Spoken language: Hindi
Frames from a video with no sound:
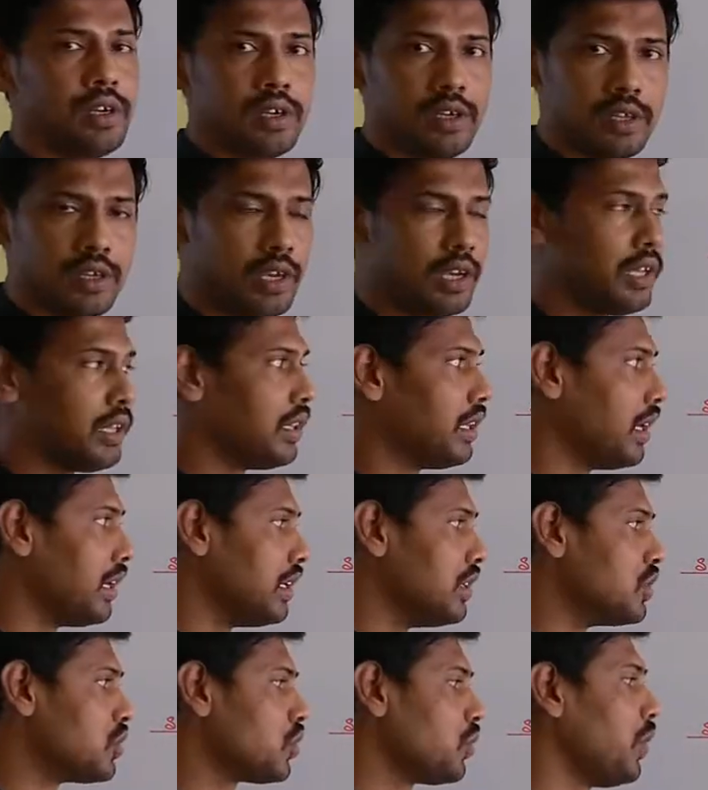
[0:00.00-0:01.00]
ठीक है द
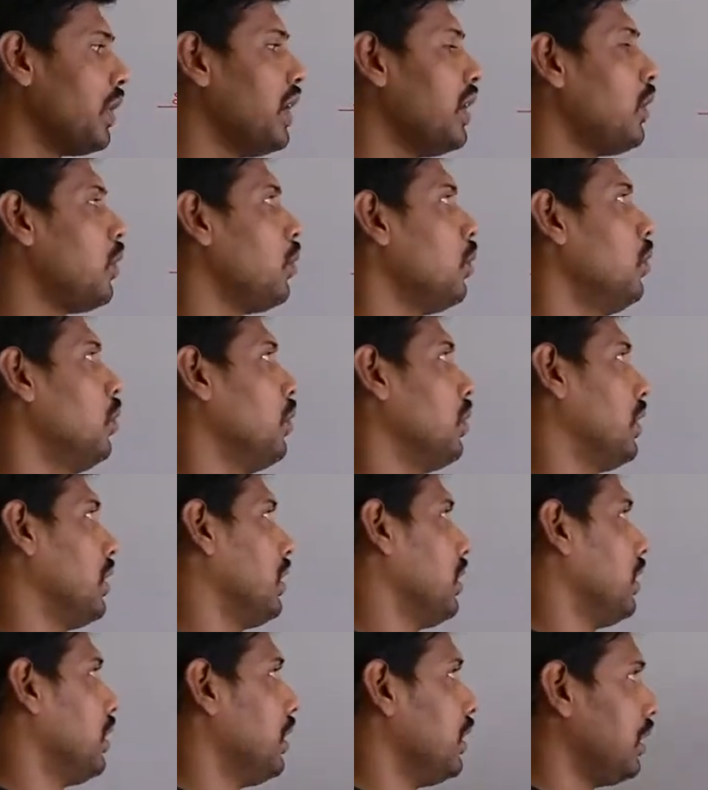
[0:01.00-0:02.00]
स्क्वेयर रूट
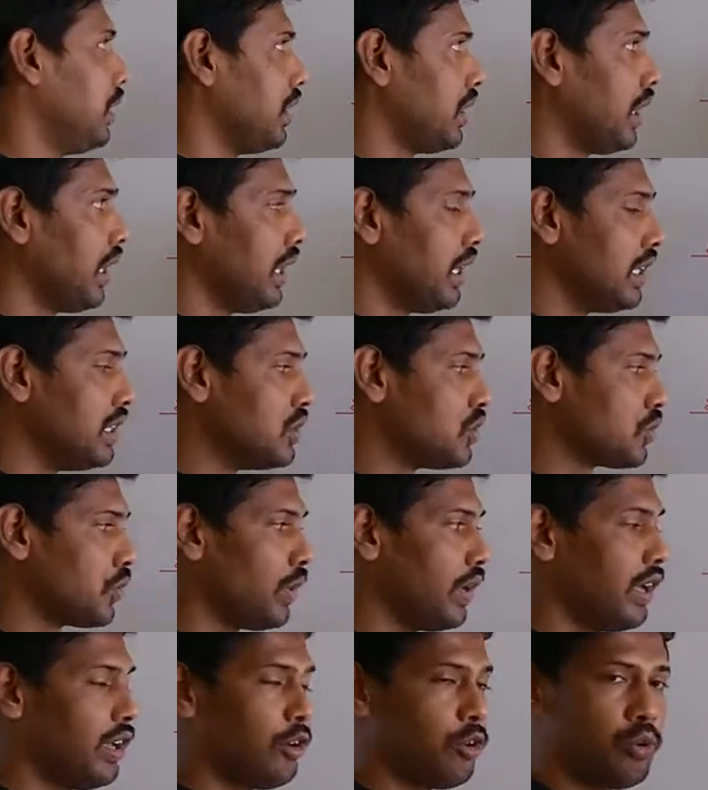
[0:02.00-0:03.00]
ठीक है
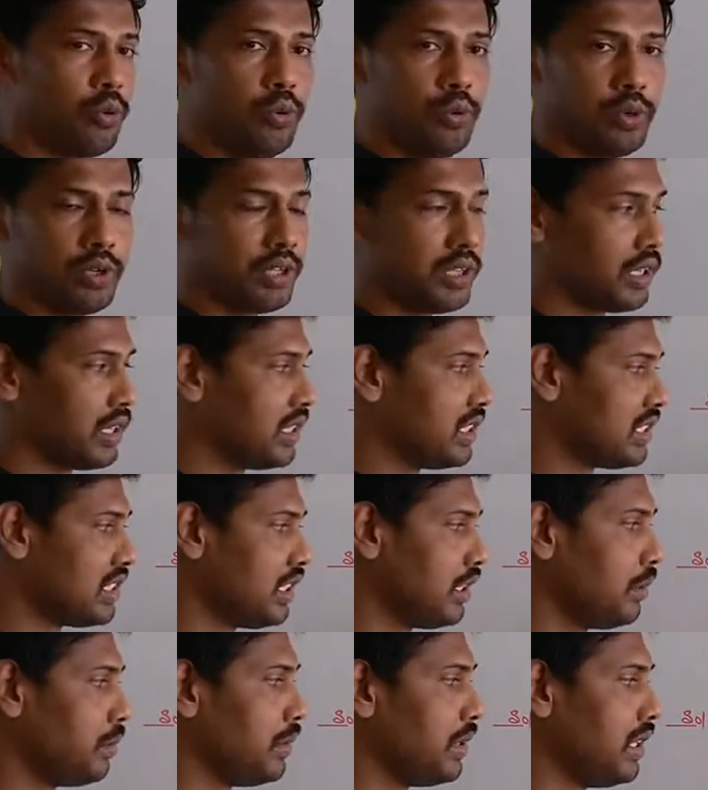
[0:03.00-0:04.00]
स्क्वेयर रूट
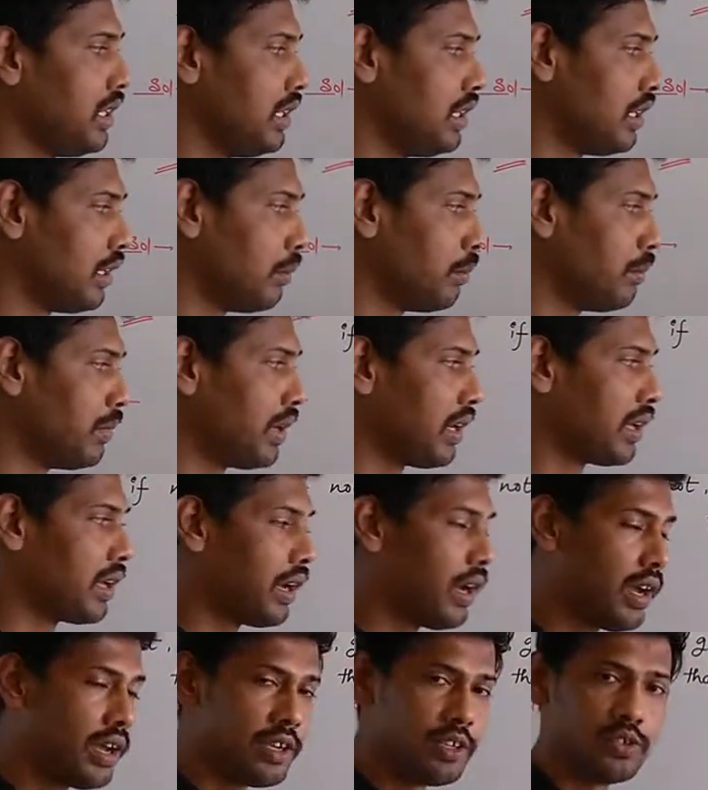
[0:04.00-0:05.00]
किसी भी नंबर
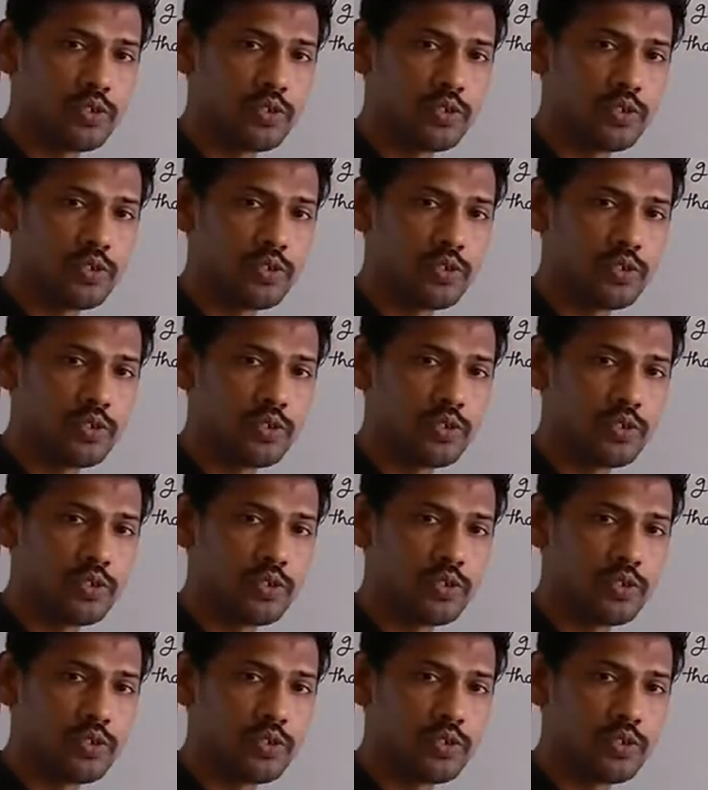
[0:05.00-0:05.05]
का